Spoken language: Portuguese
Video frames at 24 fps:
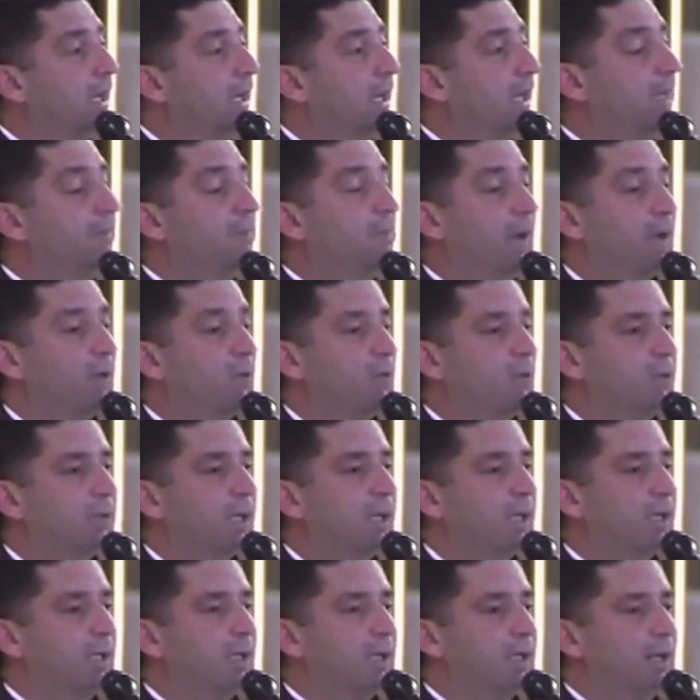ele
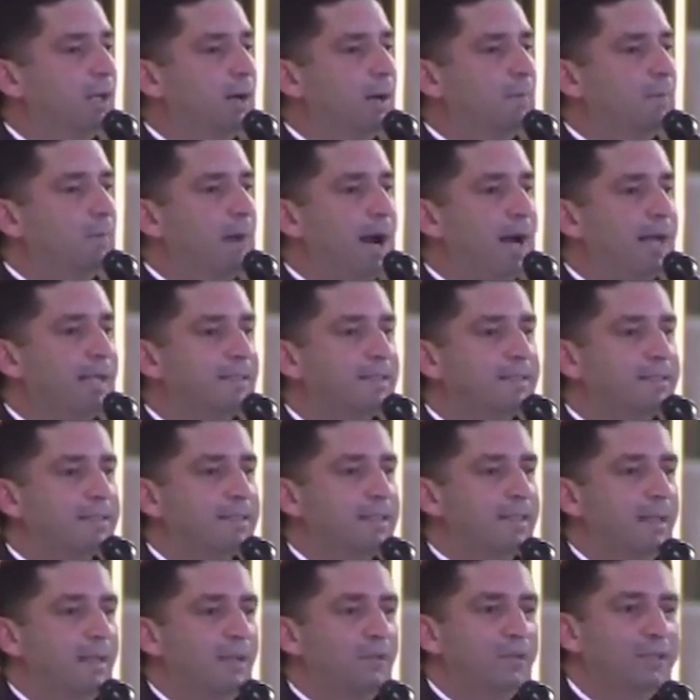pergunta:
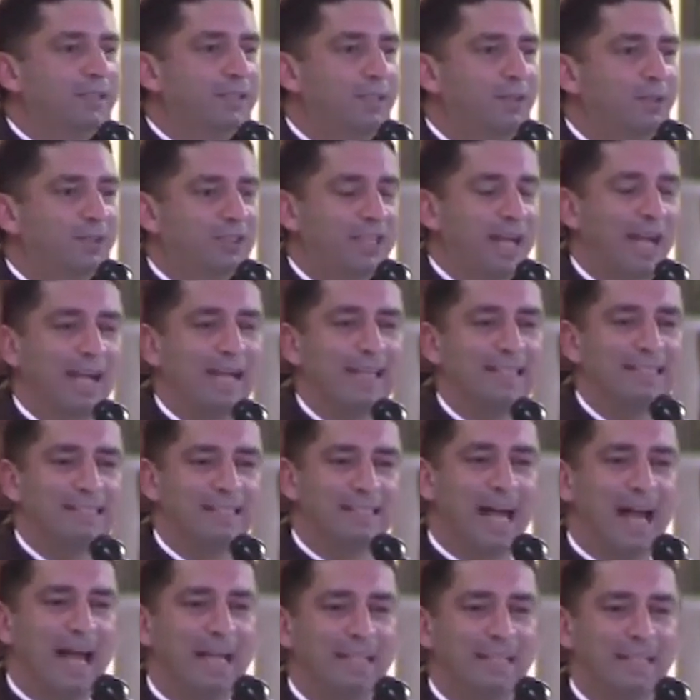Mas você não está
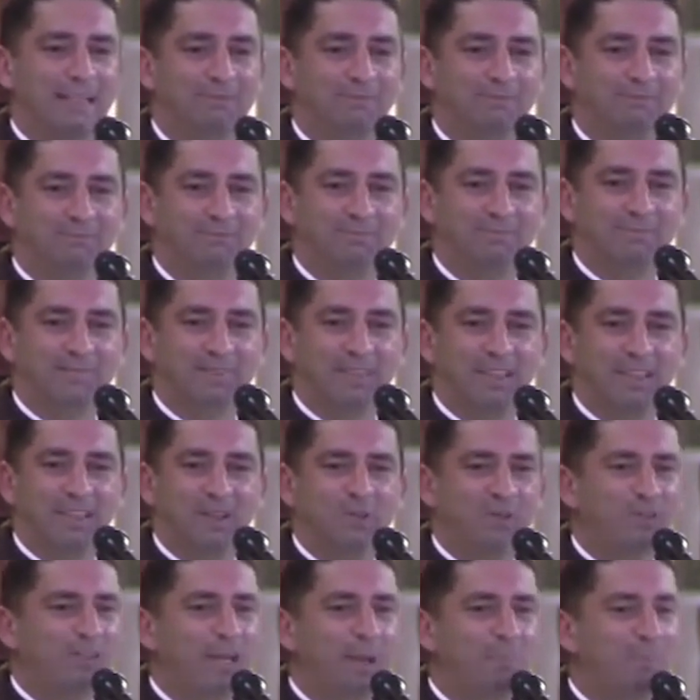cansada?
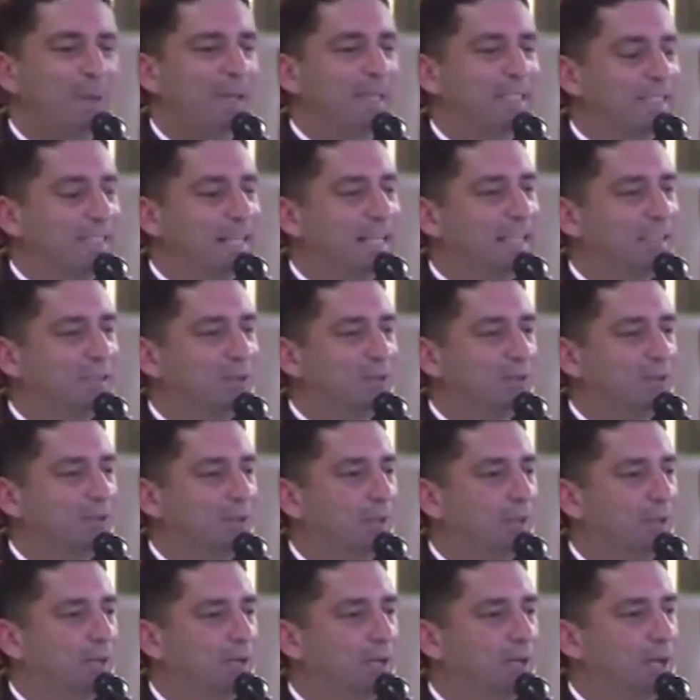Não está pesando?
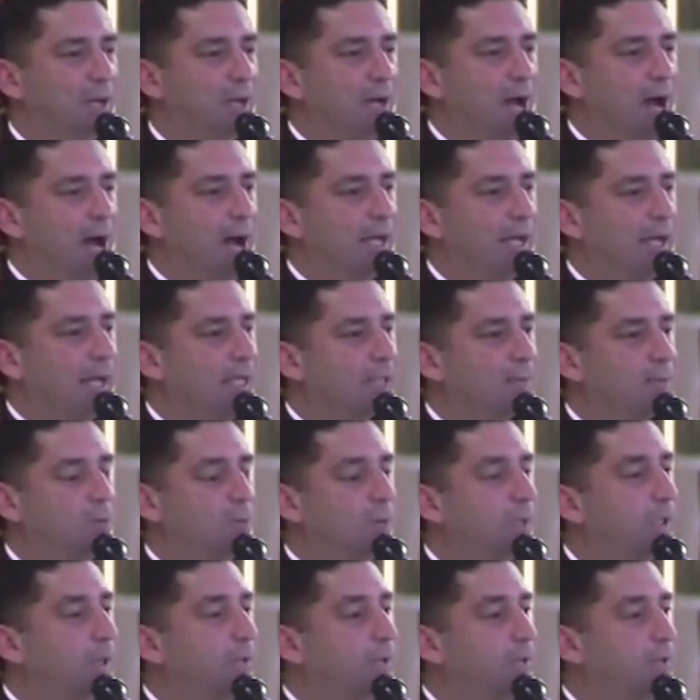Aí ela
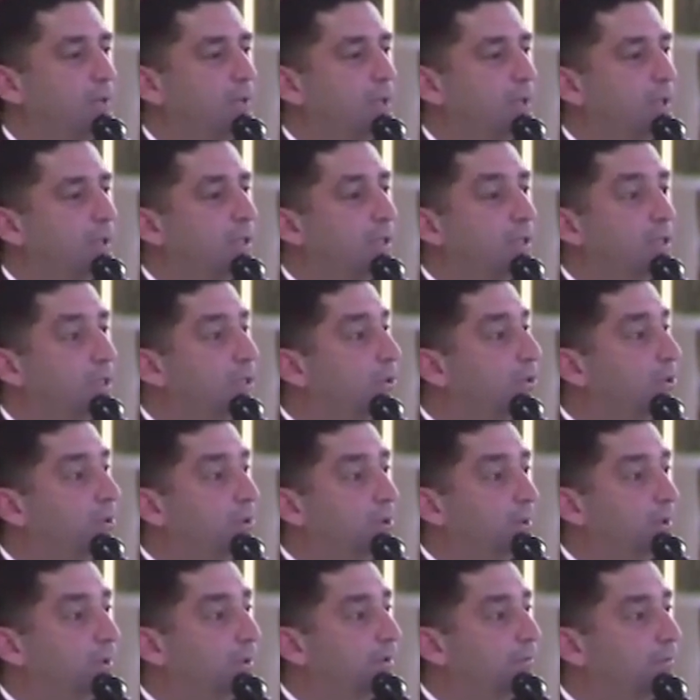respondeu:
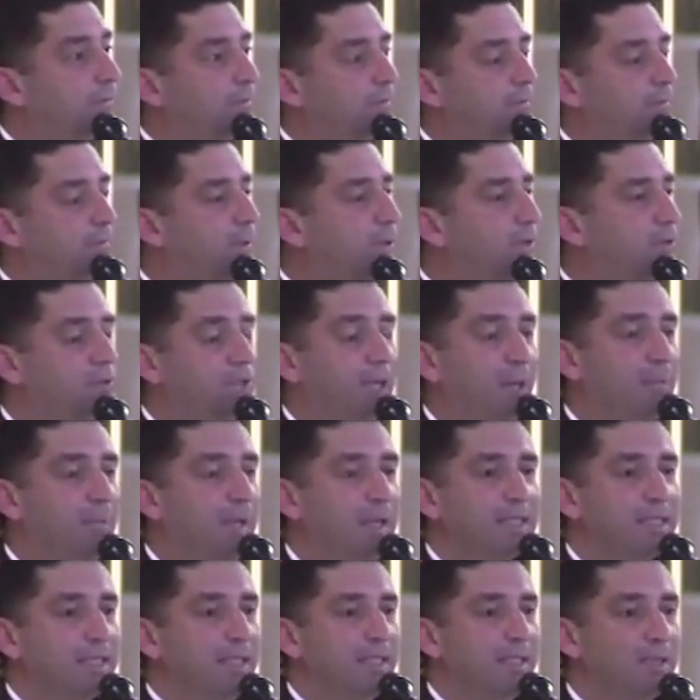Senhor, não está
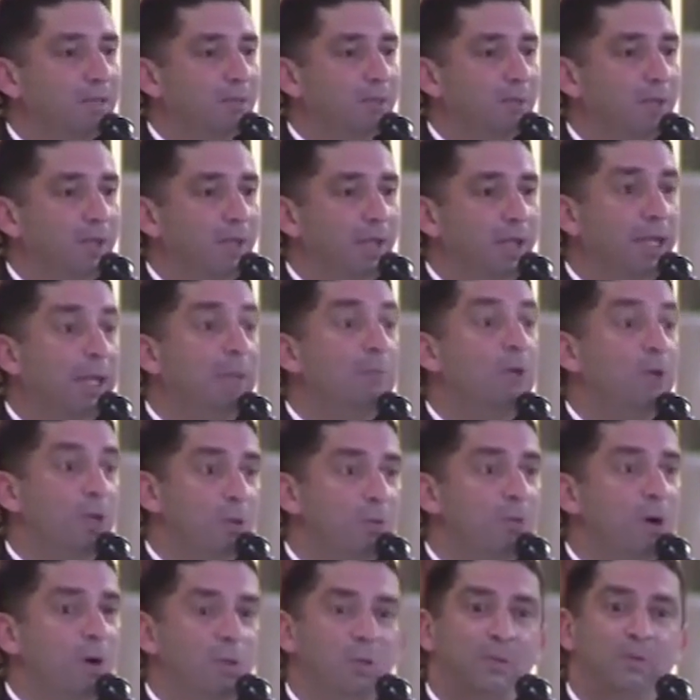pesando, ele é meu
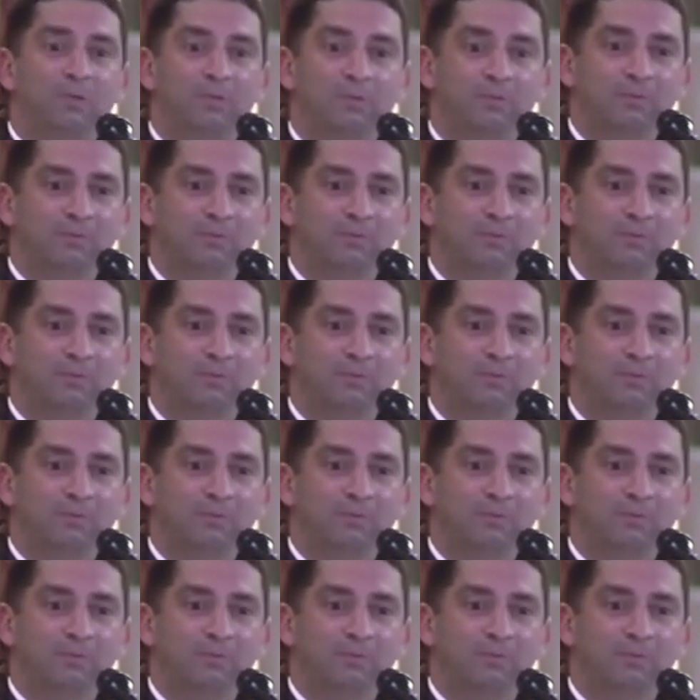irmão.